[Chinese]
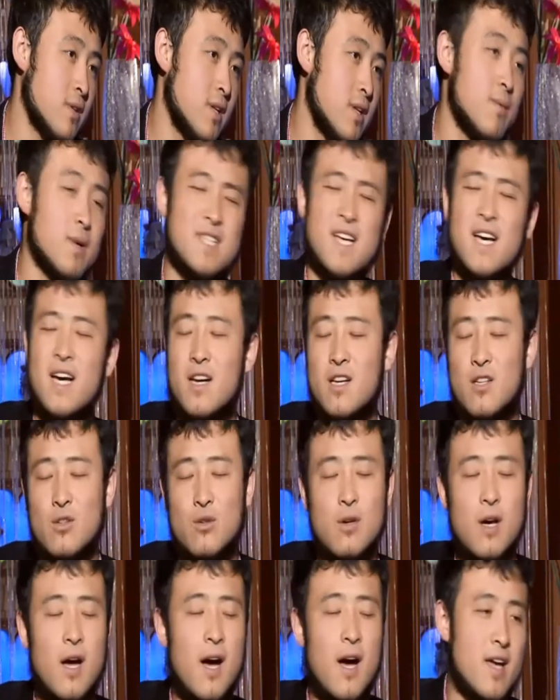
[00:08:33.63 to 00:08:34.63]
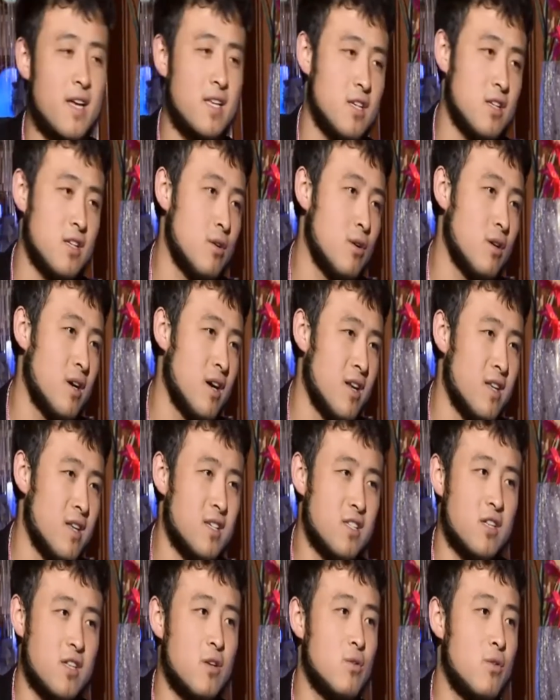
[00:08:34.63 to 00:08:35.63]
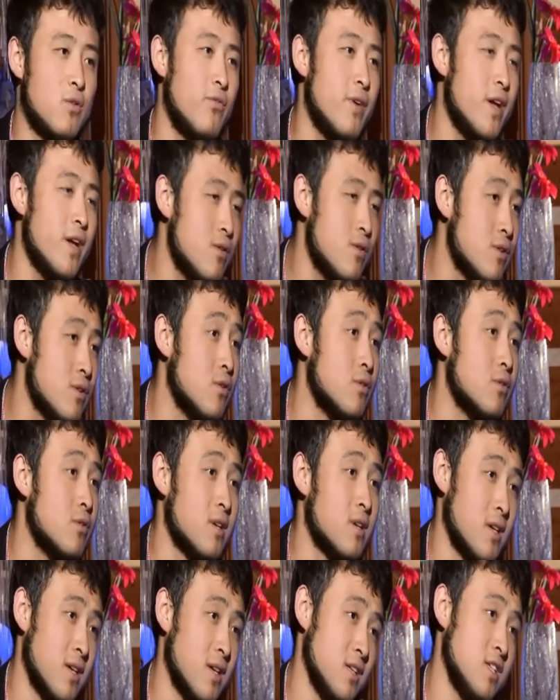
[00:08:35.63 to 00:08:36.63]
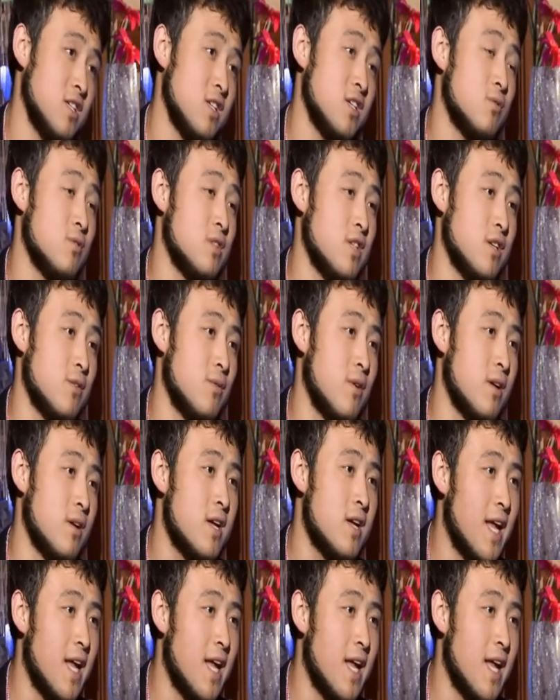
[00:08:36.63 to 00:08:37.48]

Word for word: 那么在很多阿耶当中、哈祭斯当中，费用有很几种情况，